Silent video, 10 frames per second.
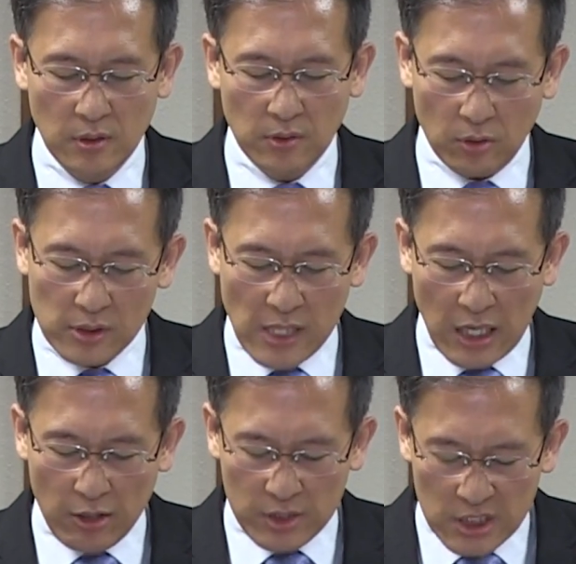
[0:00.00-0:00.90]
너를
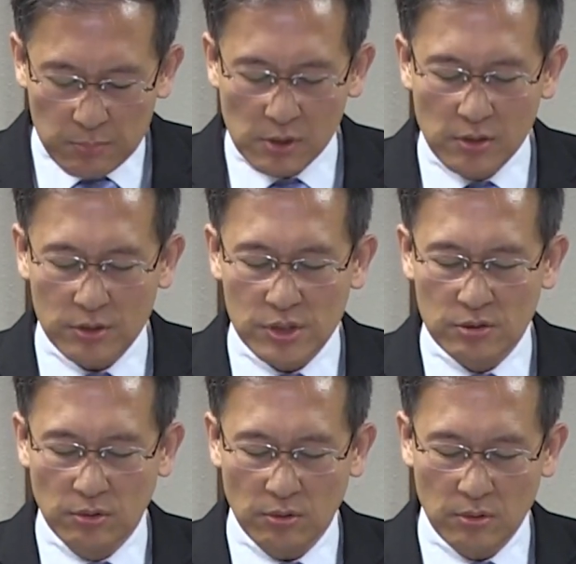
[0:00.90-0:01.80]
향하여 입을
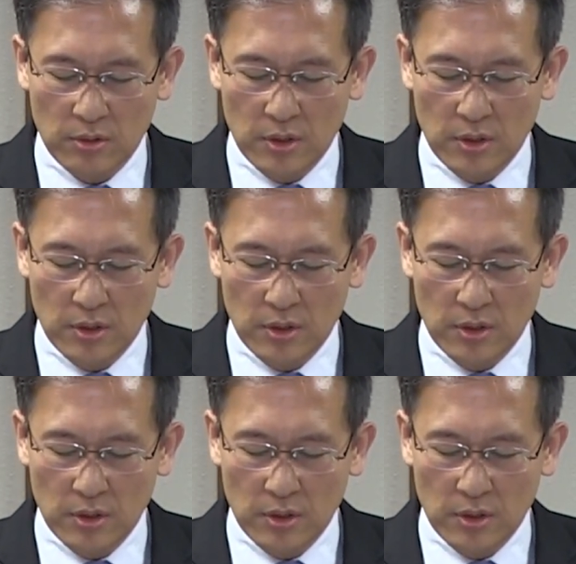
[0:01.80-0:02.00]
여시고